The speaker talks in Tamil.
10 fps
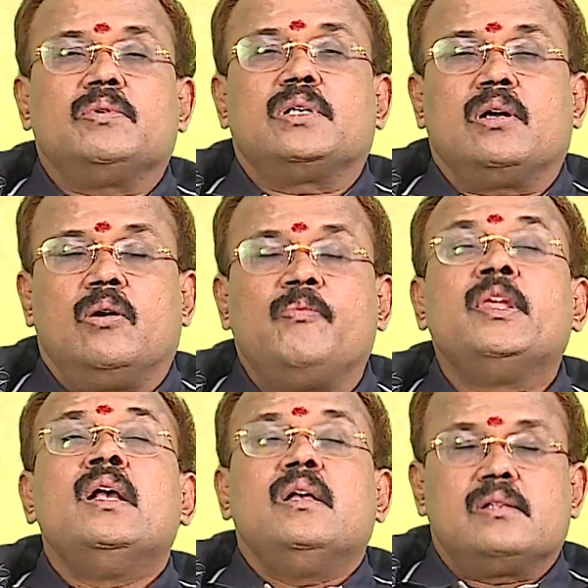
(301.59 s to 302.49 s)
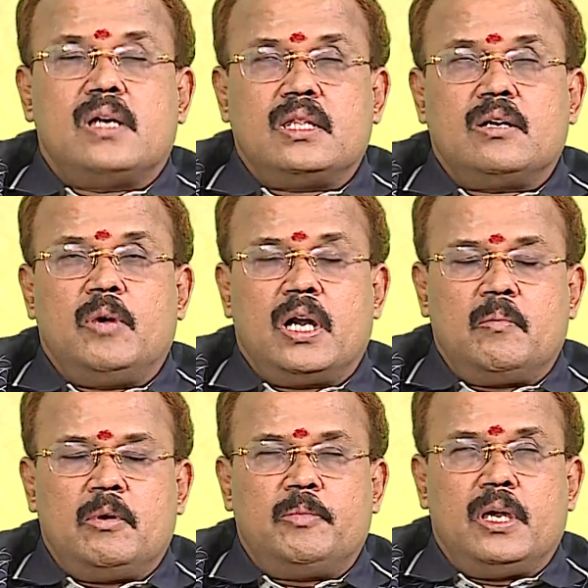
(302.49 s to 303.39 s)
விஷயங்களும் சாதகமான
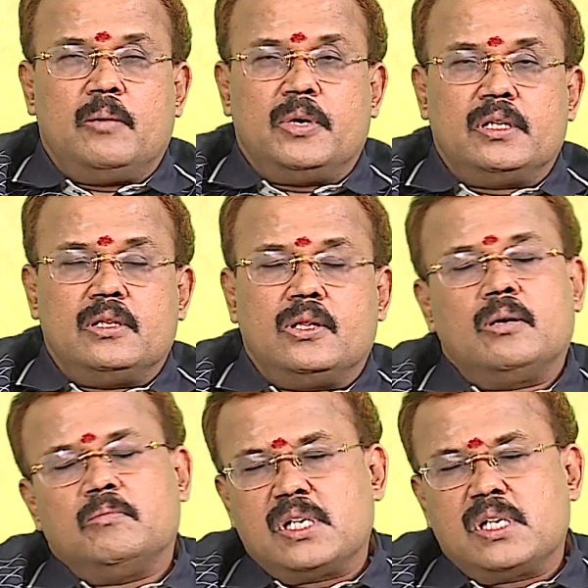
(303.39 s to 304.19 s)
அமைப்பை ஏற்படுத்தி தரும்